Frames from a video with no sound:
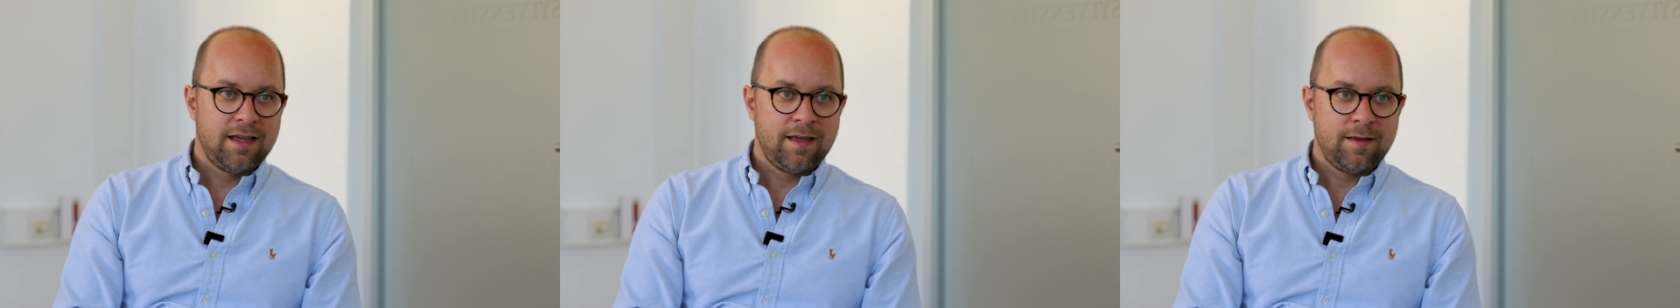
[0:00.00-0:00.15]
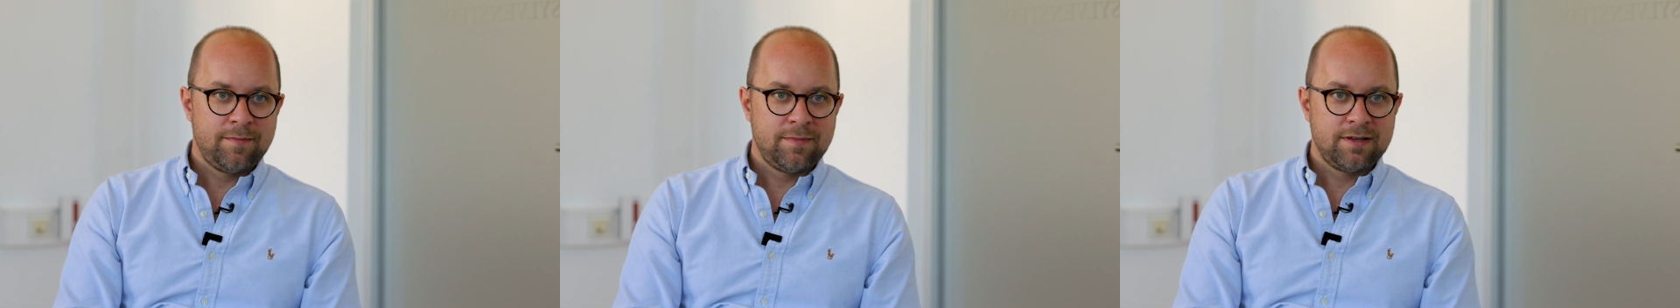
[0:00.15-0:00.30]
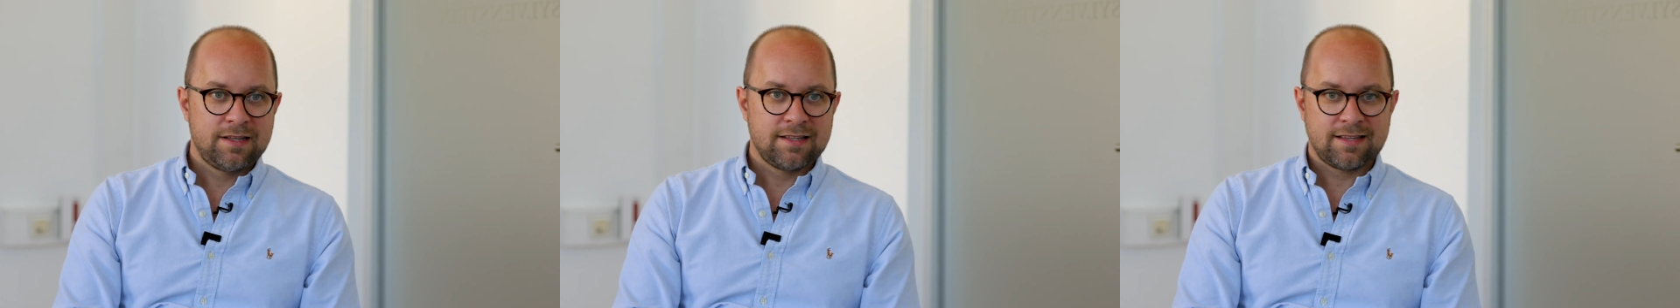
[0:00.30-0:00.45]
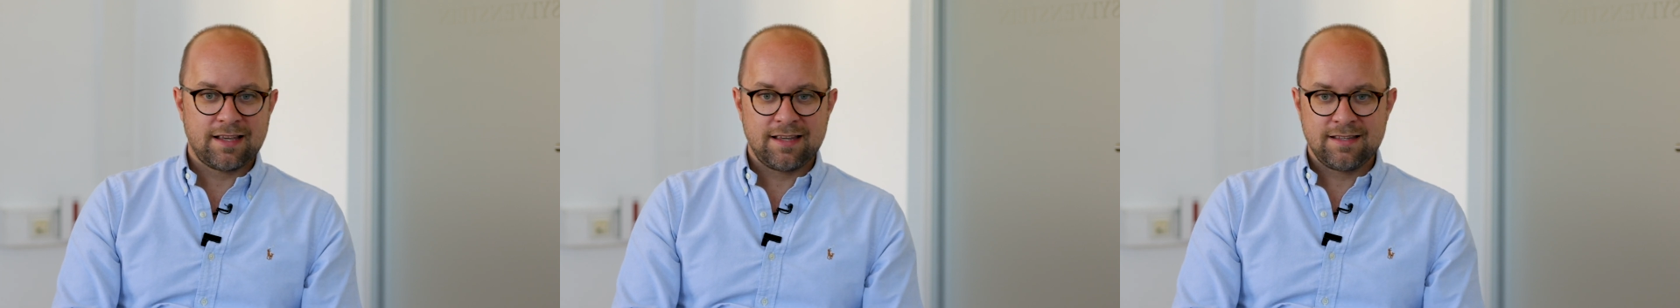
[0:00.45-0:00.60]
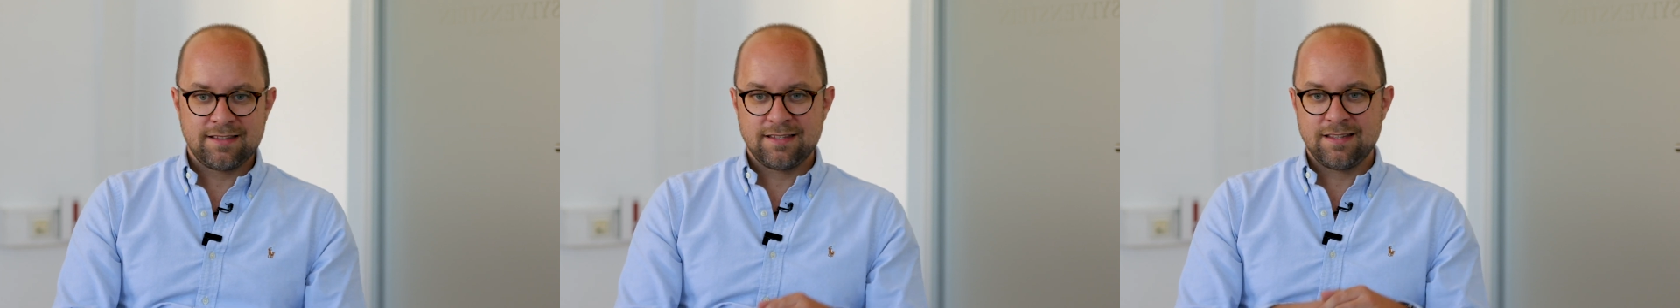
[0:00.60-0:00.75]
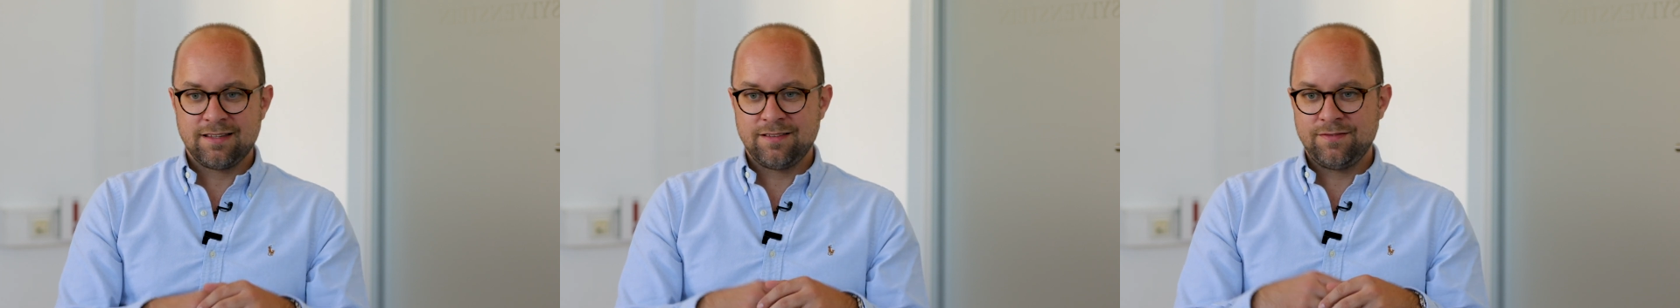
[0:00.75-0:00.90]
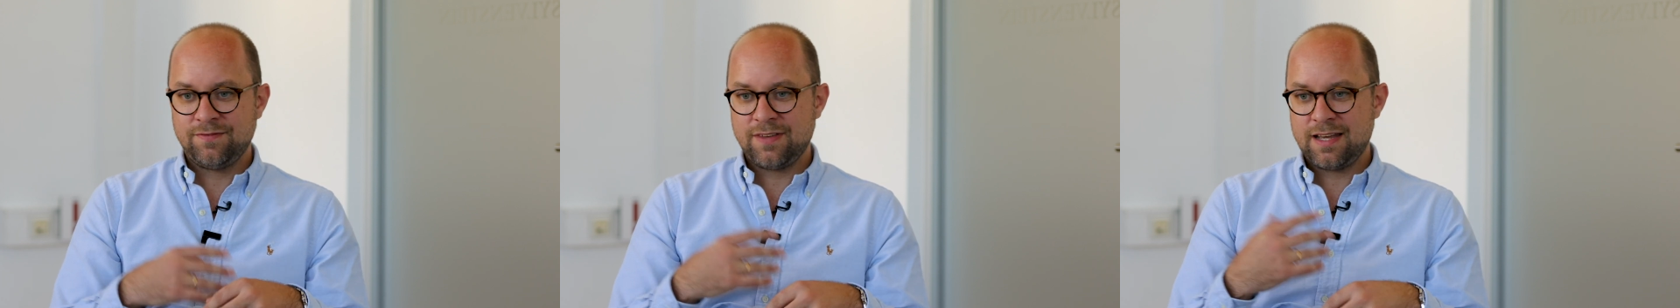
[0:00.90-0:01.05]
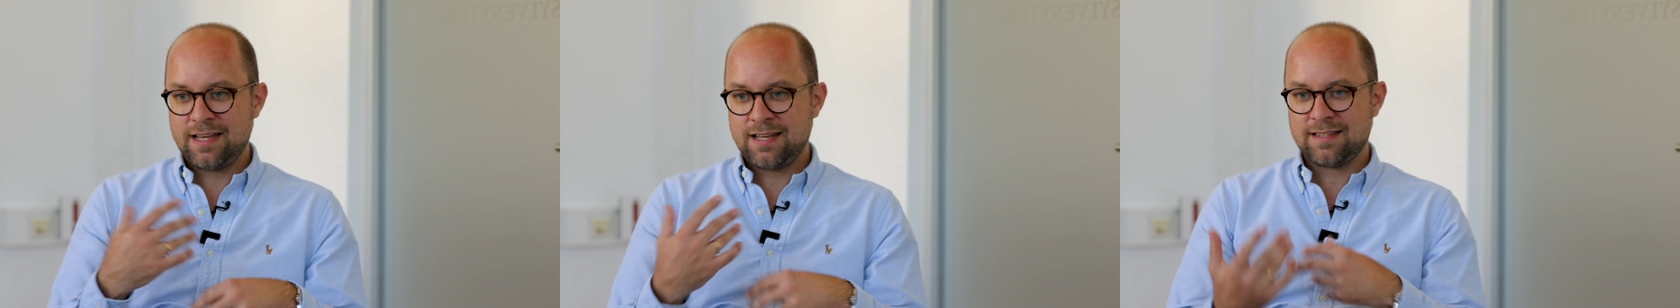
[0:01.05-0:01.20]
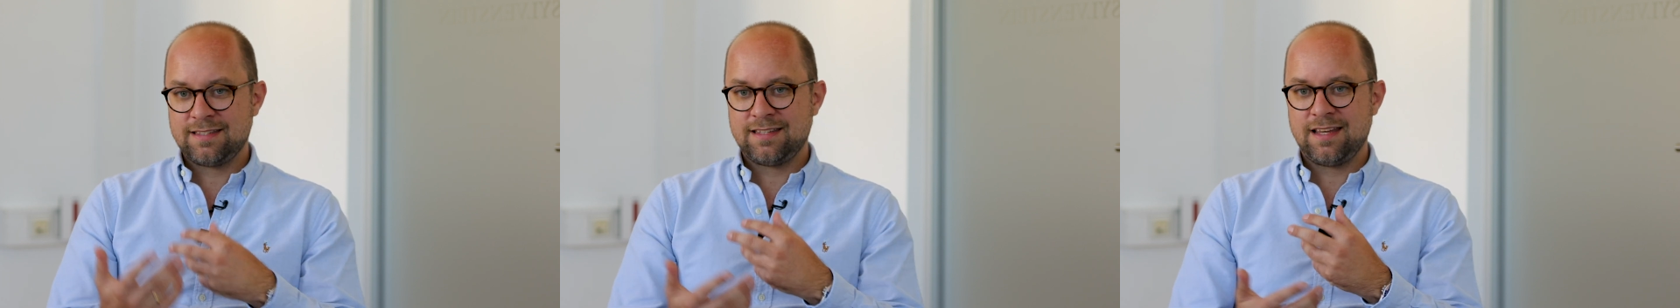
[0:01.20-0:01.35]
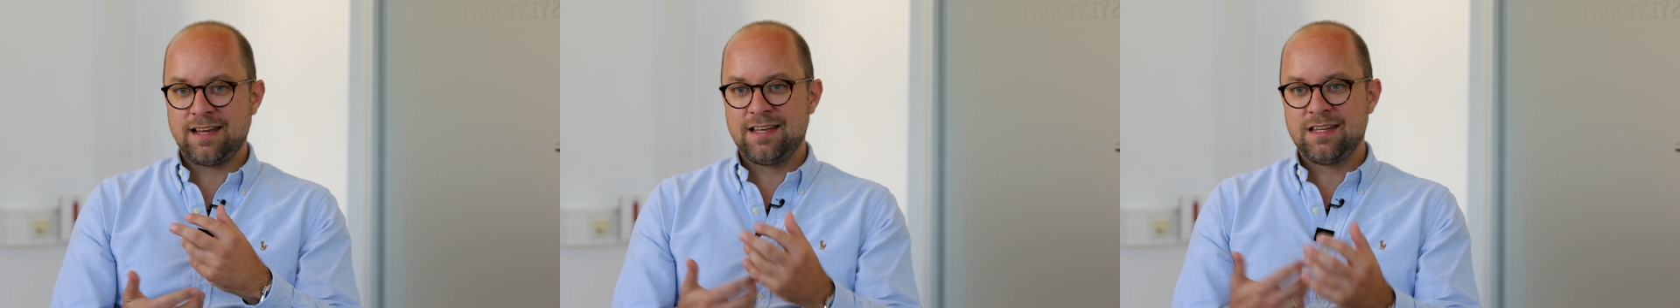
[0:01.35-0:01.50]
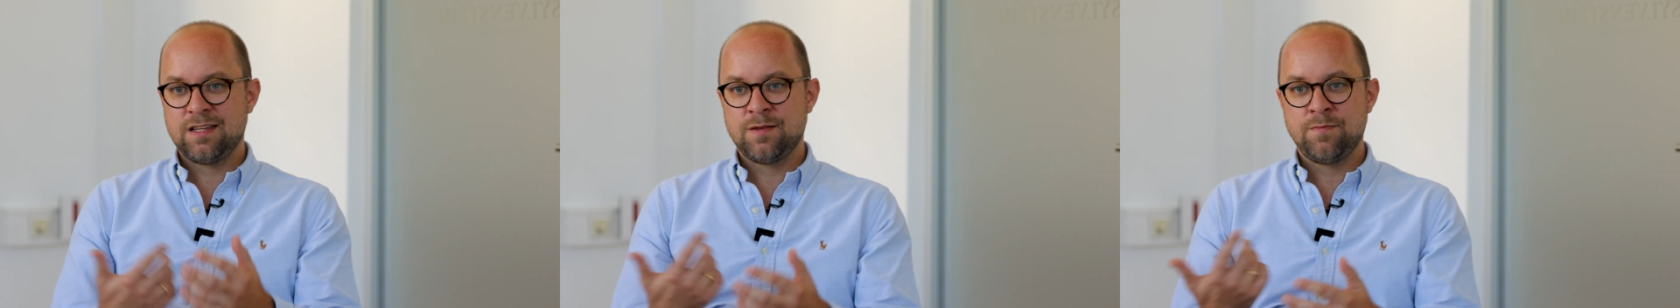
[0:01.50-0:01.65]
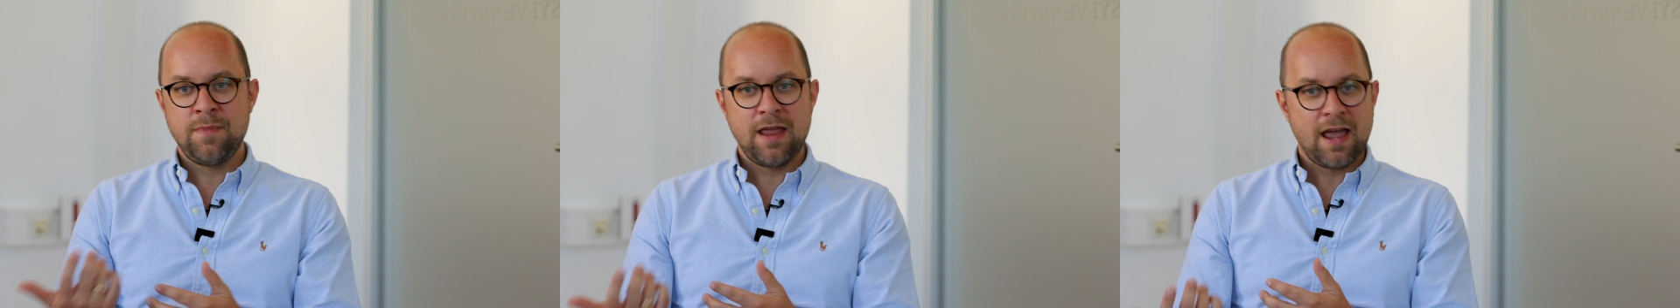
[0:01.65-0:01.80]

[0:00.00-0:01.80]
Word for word: Ähm, das heißt, wenn tatsächlich